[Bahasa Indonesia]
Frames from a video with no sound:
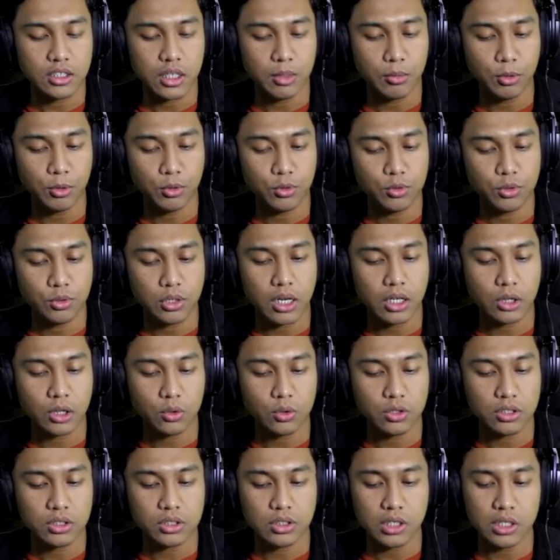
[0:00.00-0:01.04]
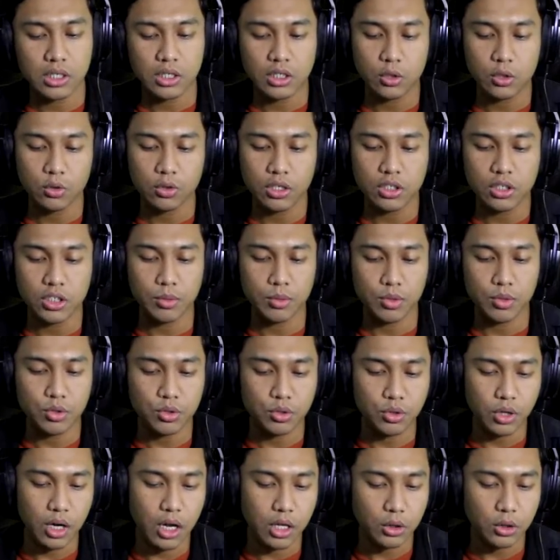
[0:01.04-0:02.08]
1700, string crew-nya
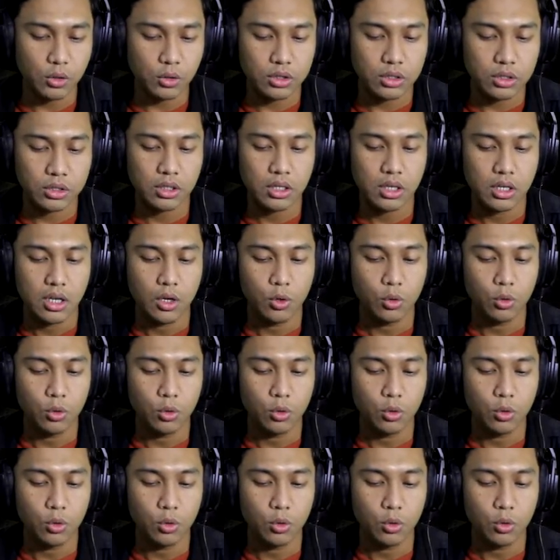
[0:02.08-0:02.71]
1700,